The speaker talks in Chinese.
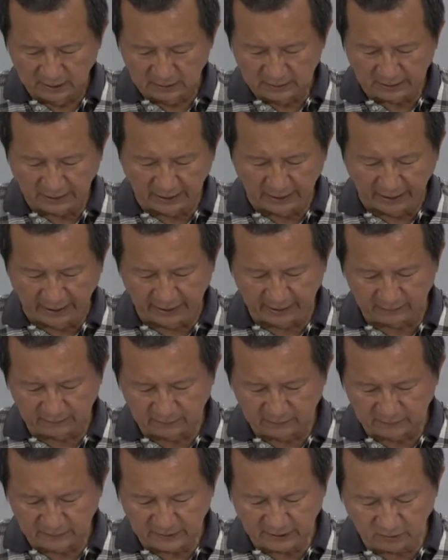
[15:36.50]
再来，
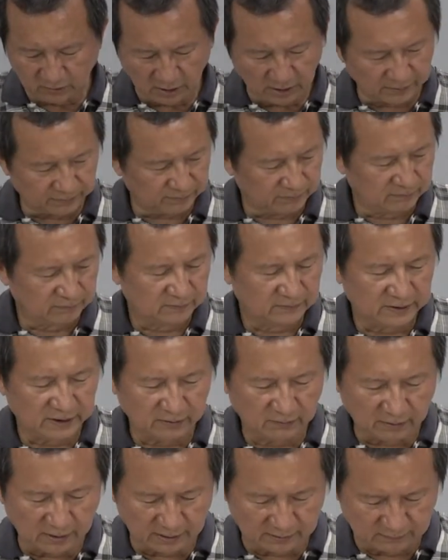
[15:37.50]
另外
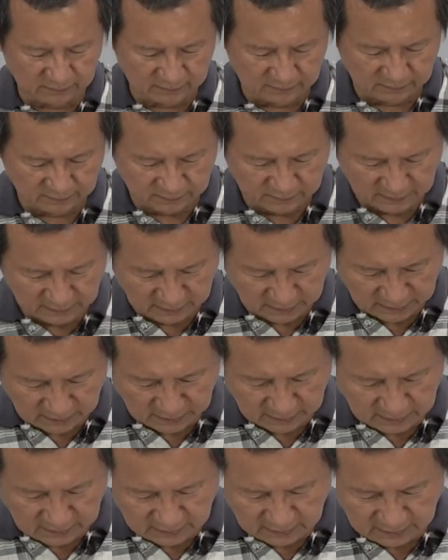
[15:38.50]
另外
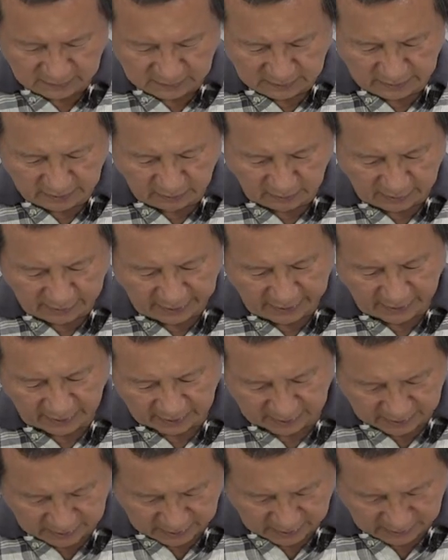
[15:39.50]
另外
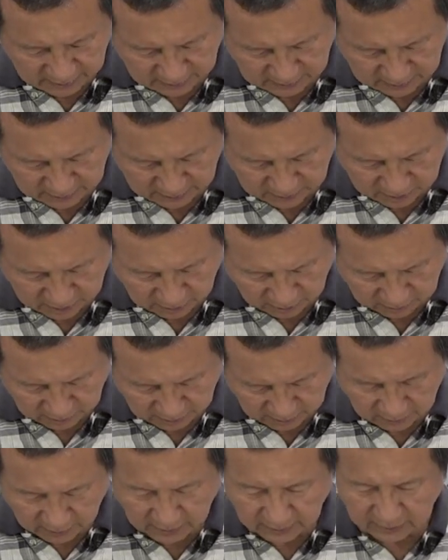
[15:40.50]
两个洞
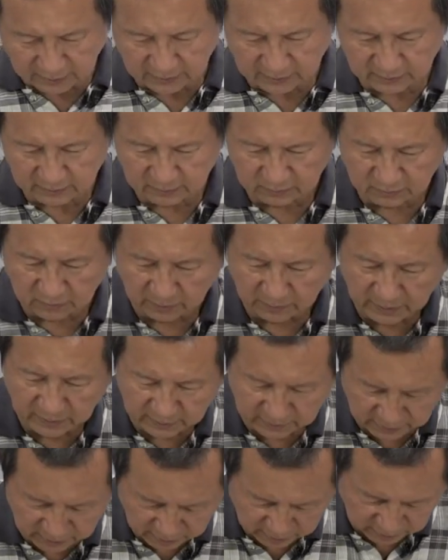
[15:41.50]
的话呢，我
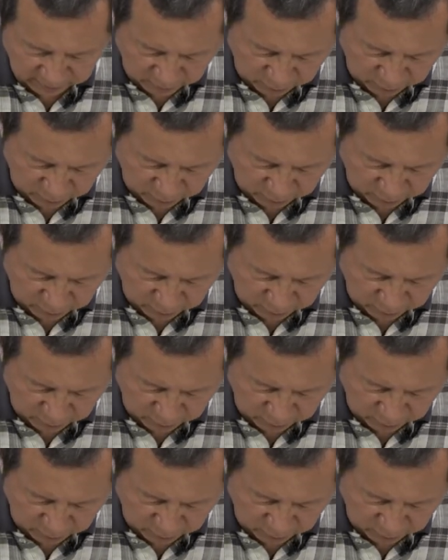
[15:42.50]
们用